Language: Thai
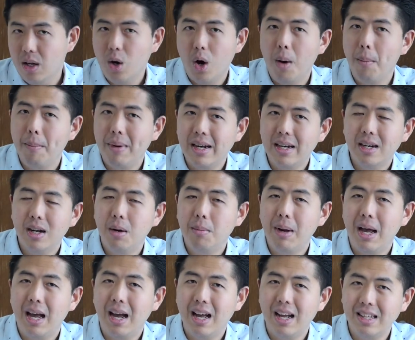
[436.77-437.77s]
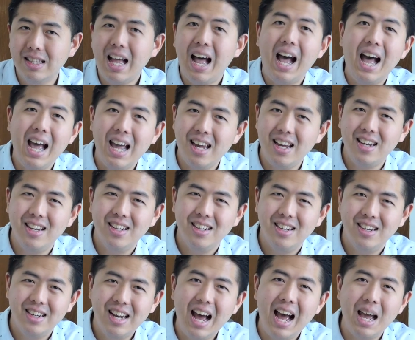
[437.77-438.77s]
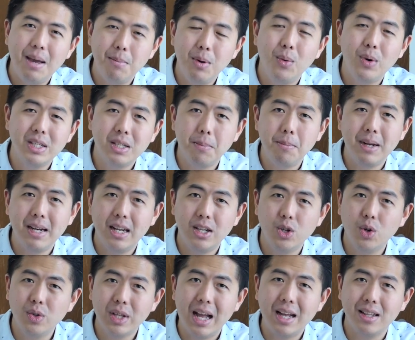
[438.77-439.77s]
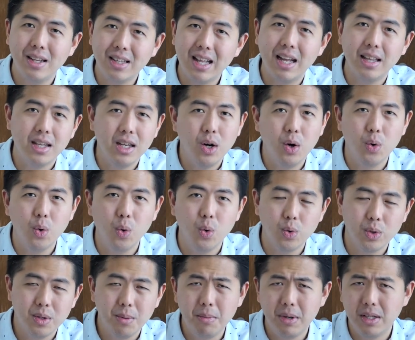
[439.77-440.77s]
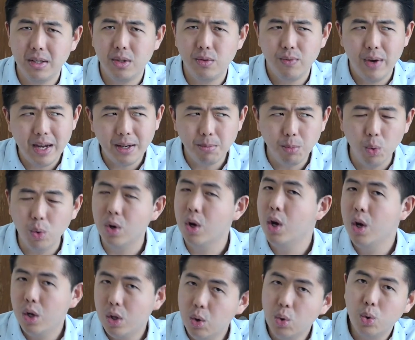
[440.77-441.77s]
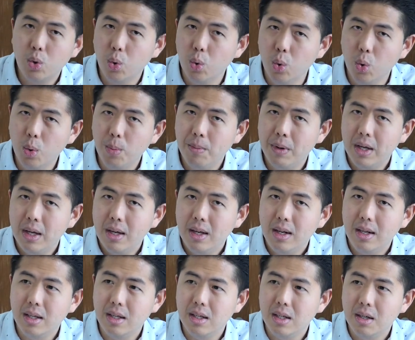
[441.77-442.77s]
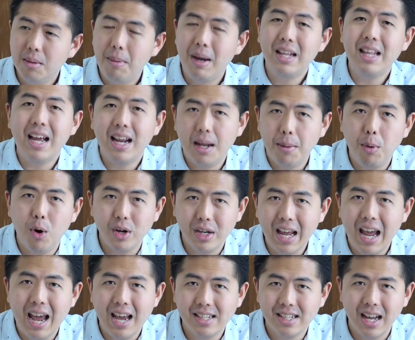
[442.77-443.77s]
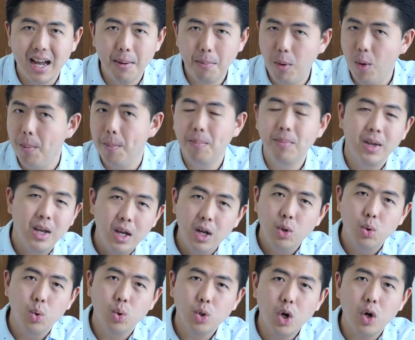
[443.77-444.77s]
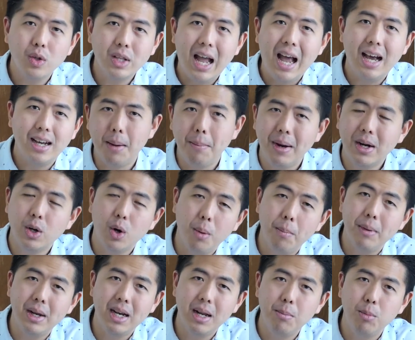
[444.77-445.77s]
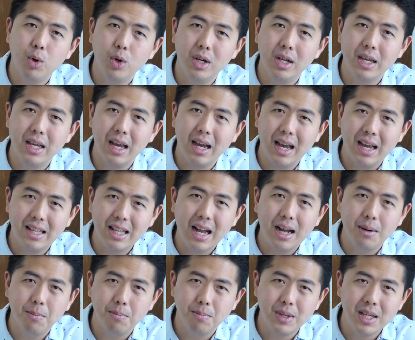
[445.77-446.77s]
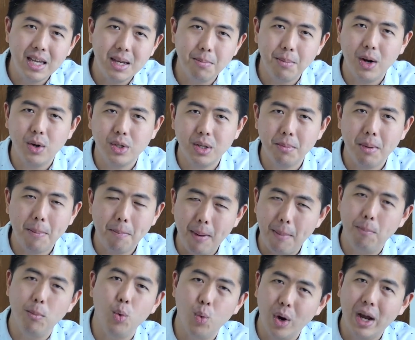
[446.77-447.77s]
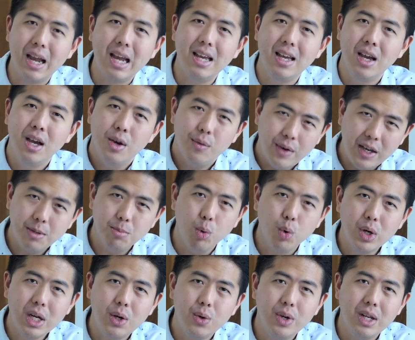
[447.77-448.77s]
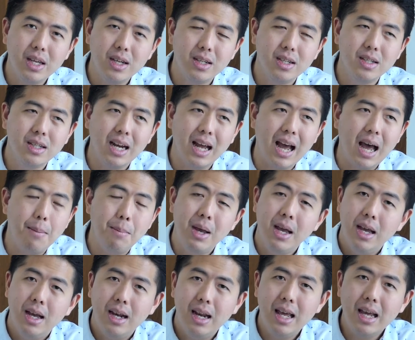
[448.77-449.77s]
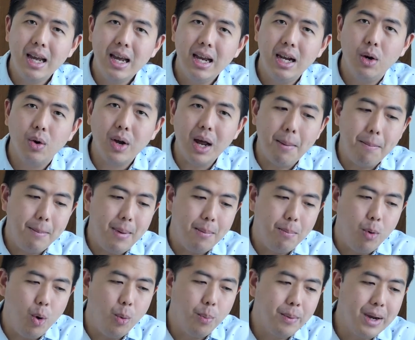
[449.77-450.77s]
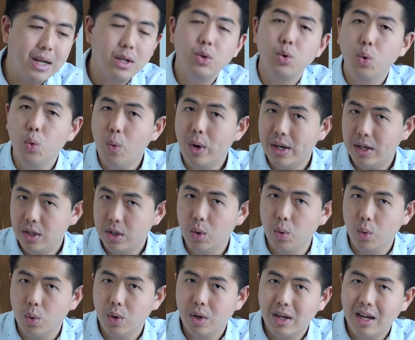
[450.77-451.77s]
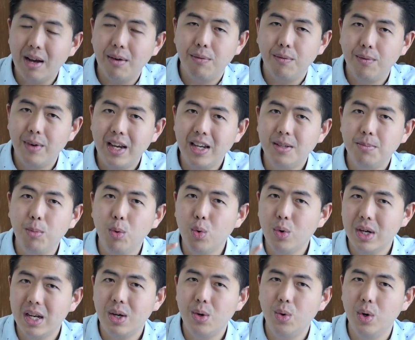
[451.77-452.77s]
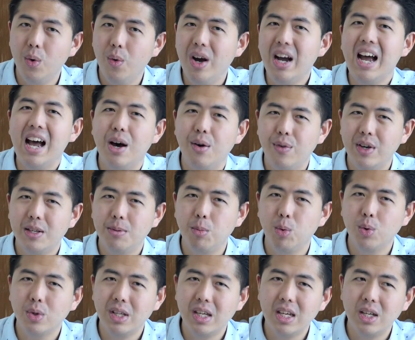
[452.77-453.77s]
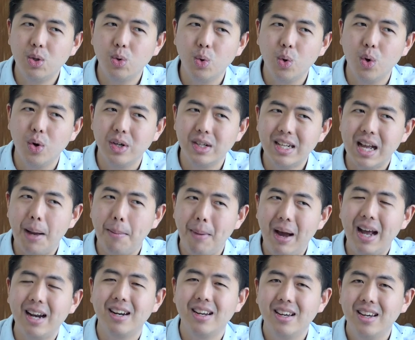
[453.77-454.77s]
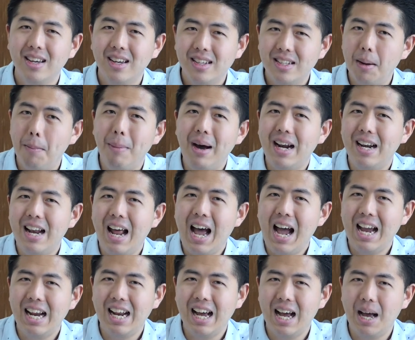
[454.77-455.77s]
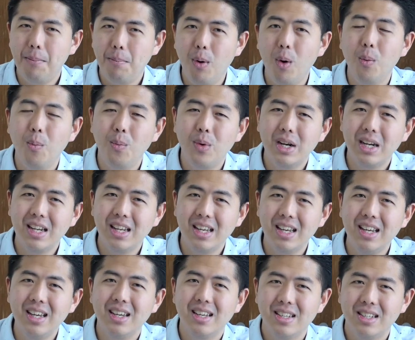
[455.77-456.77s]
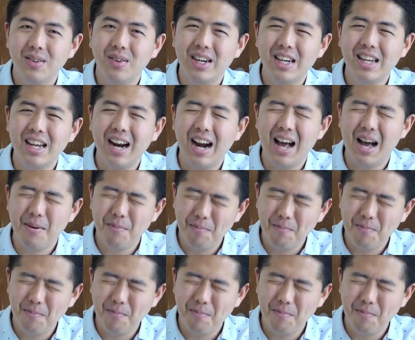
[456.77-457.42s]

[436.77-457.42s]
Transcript: คอมเมนต์เข้ามาข้างใต้ได้ไม่ว่าจะเป็นในช่องทางต่างๆ ที่เราลงจะเป็น Facebook YouTube หรือแม้แต่ในพอดแคสต์นะครับผม ทุกช่องทางสามารถคอมเมนต์ได้หมดเลย ยังไงทางทีมเราจะมาปรับปรุงให้Facebook New ดีขึ้นนะครับ และยังไงเรากลับมาพบกันทุกวันศุกร์กับ Facebook New หรือว่าข่าว Facebook ที่ทุกคนสามารถสัมผัสได้นะครับผมวันนี้สวัสดีครั